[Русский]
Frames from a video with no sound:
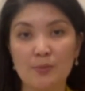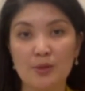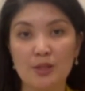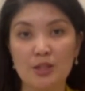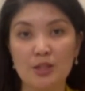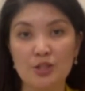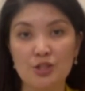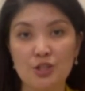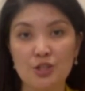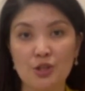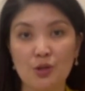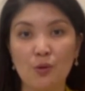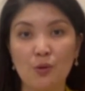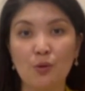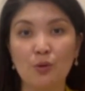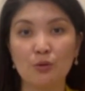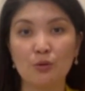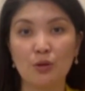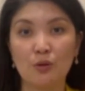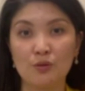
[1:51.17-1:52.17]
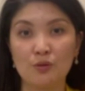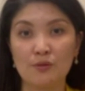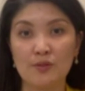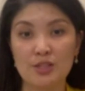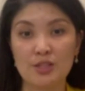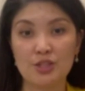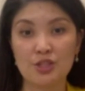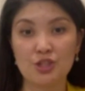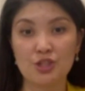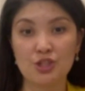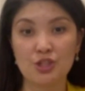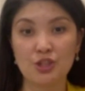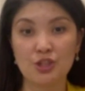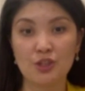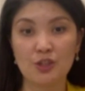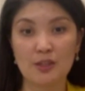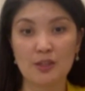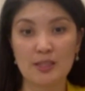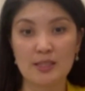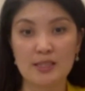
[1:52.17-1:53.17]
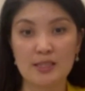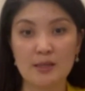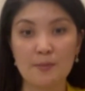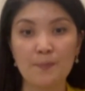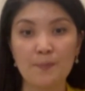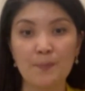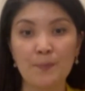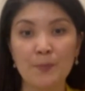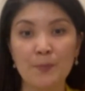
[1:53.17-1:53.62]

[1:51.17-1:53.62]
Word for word: предложение Холдау 24 на 7